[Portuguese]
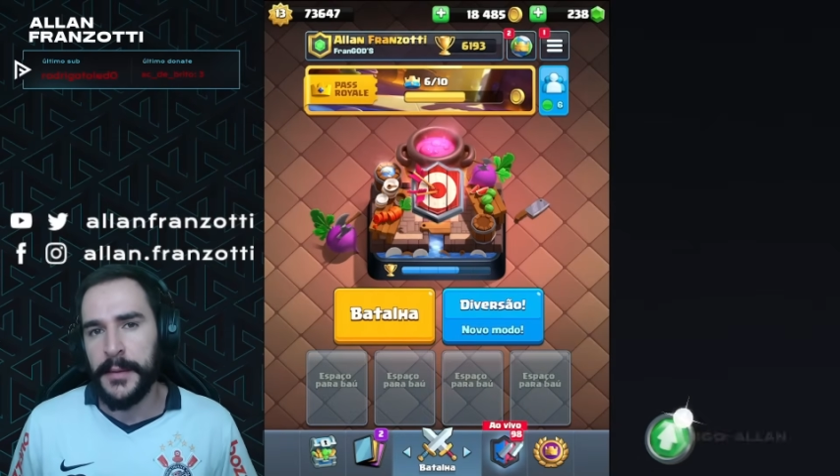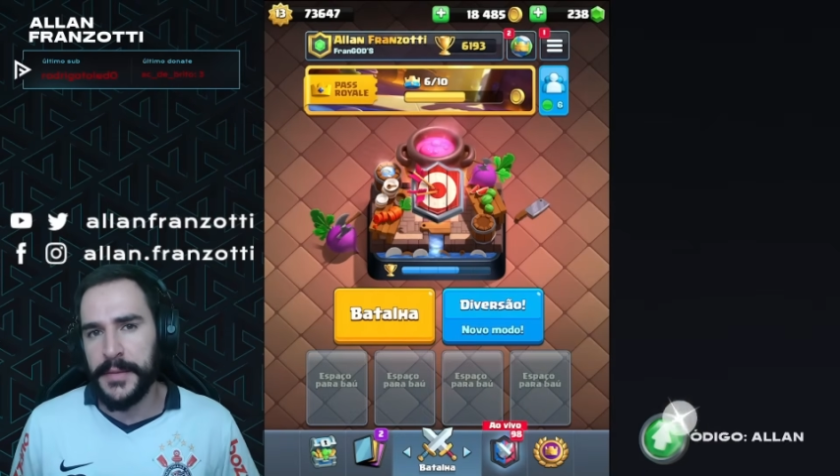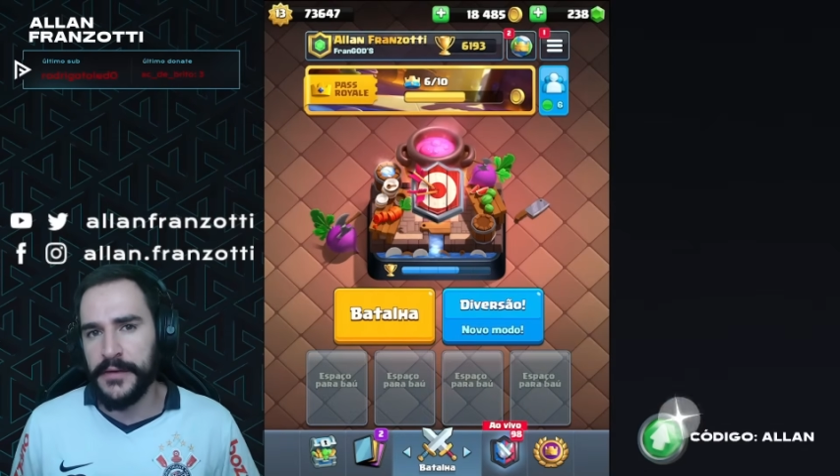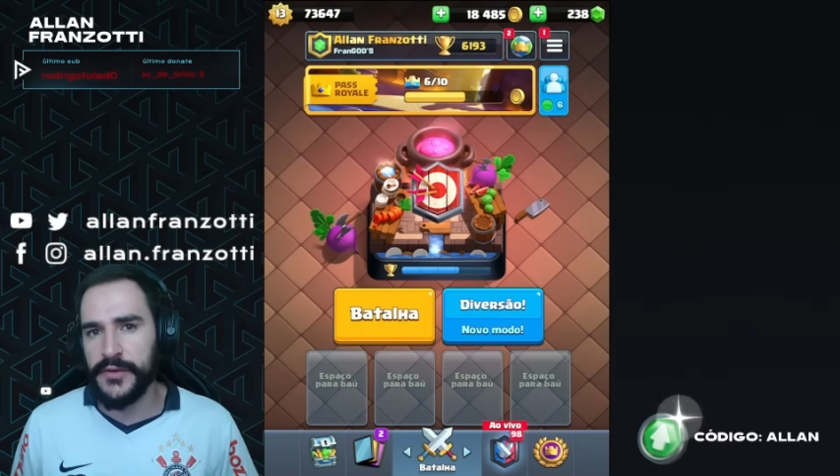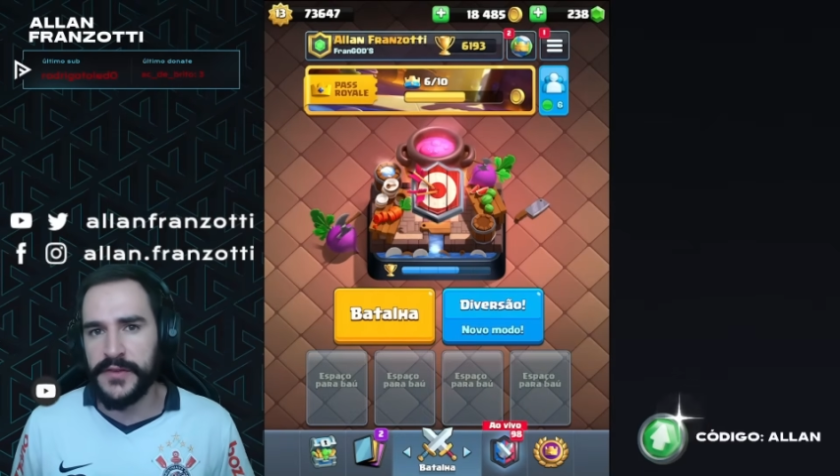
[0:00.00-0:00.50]

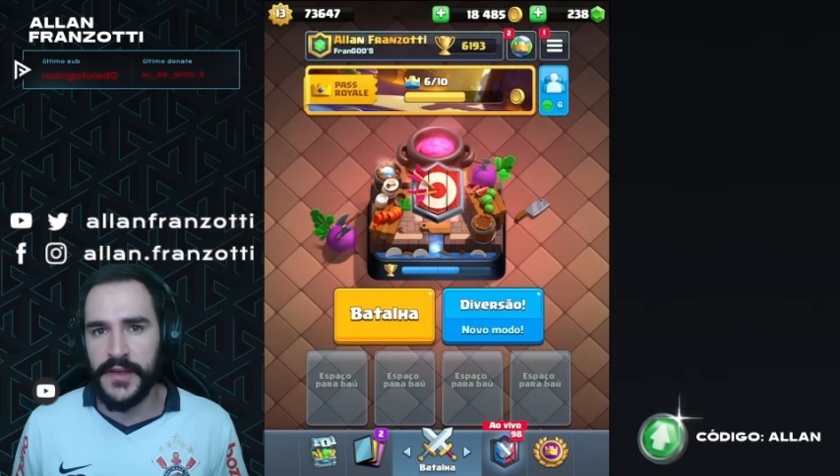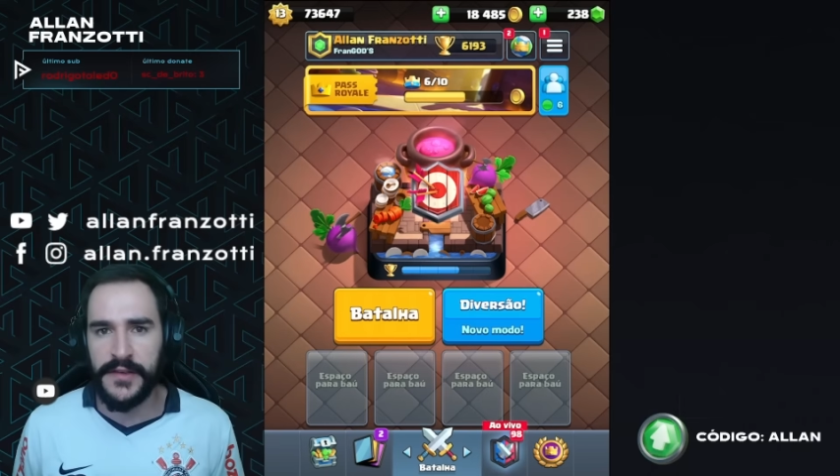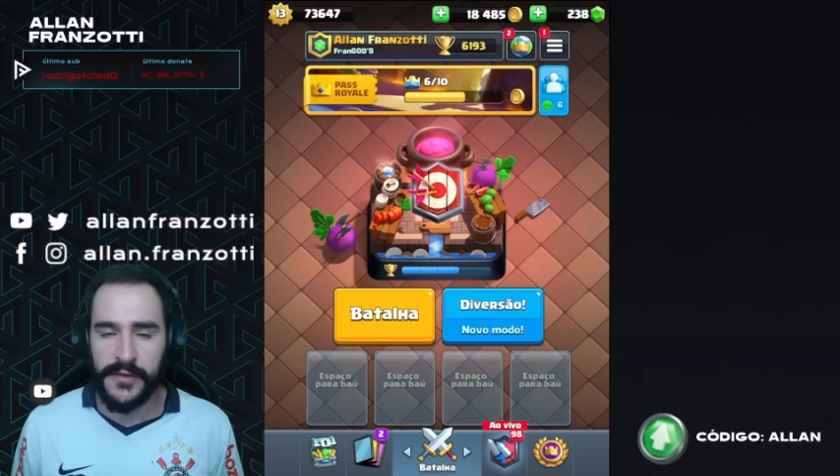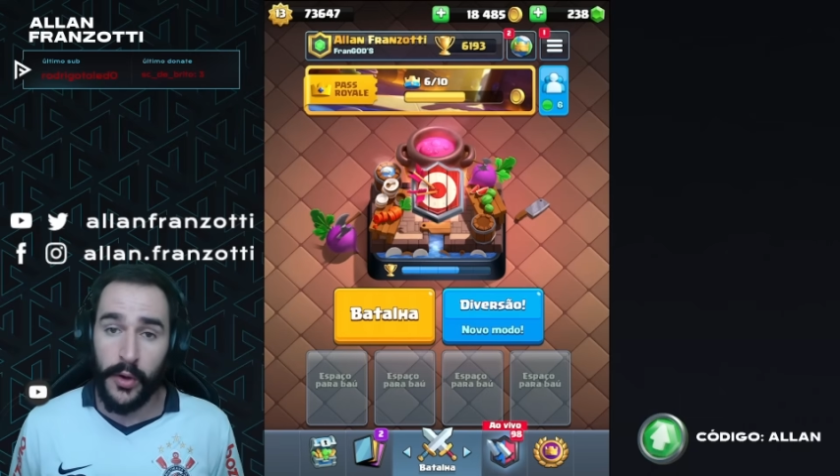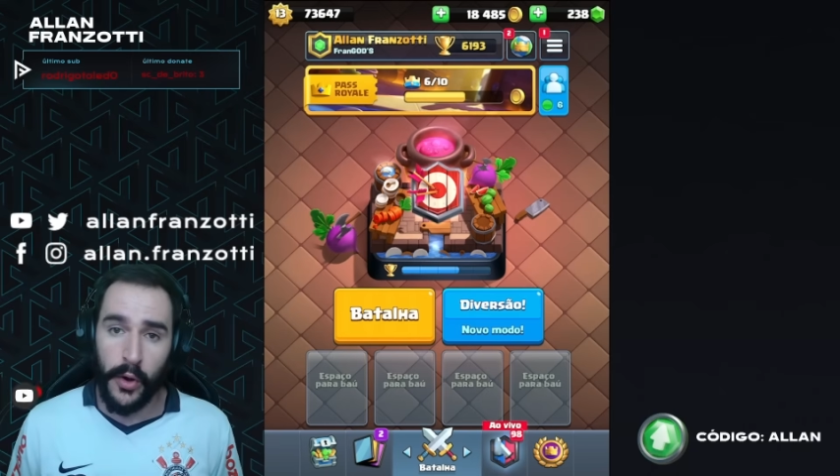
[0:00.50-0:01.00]
para
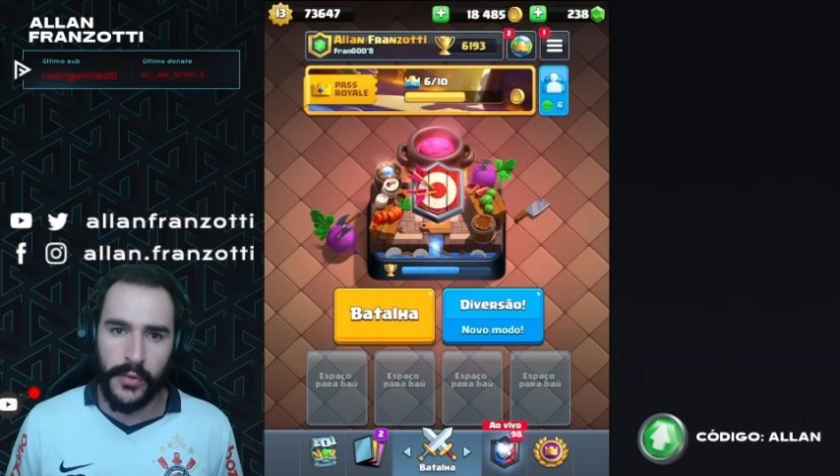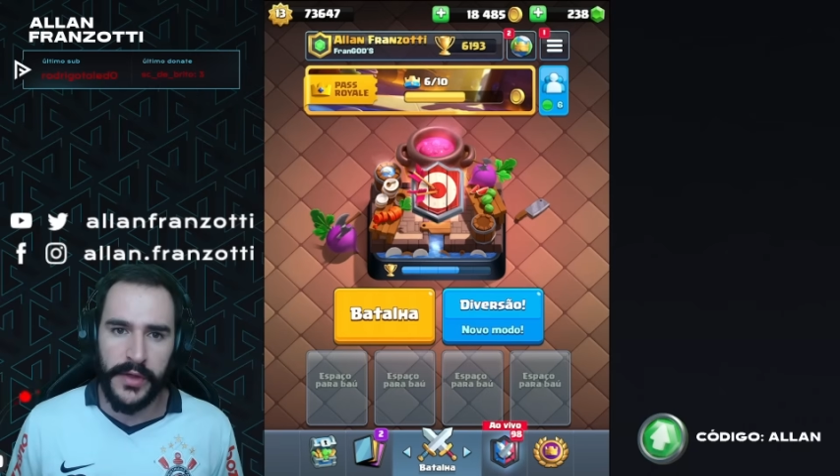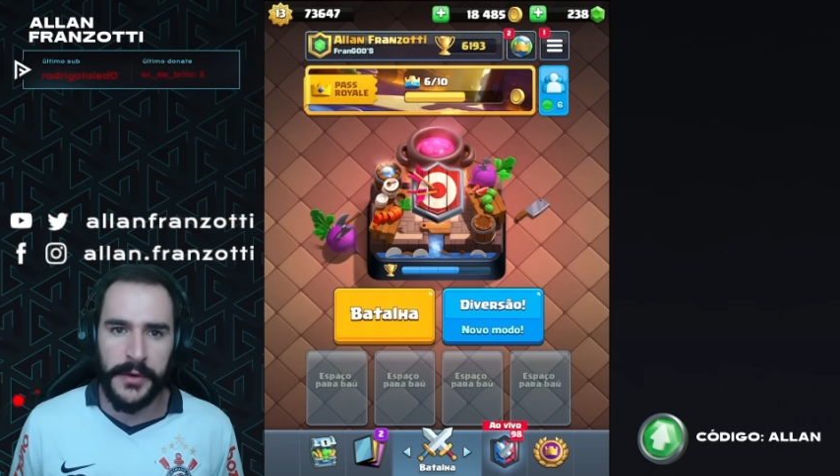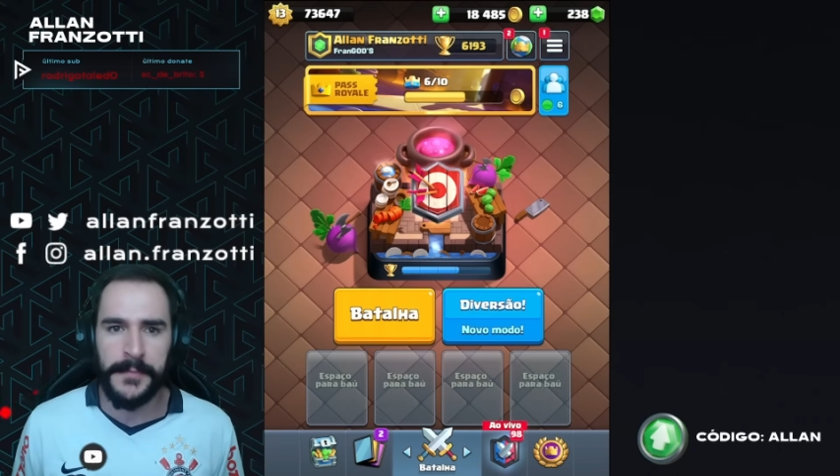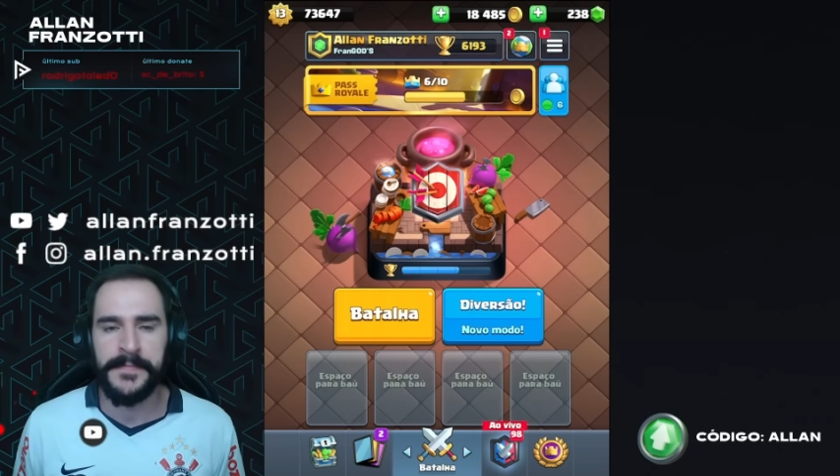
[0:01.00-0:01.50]
vocês ou
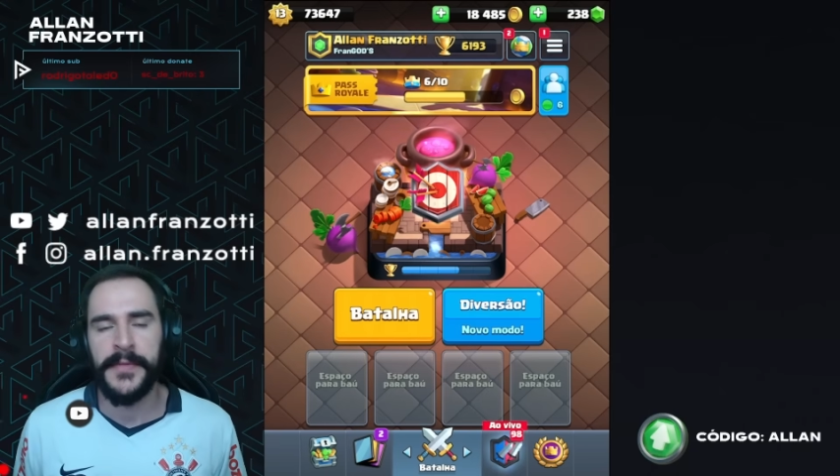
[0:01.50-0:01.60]
não.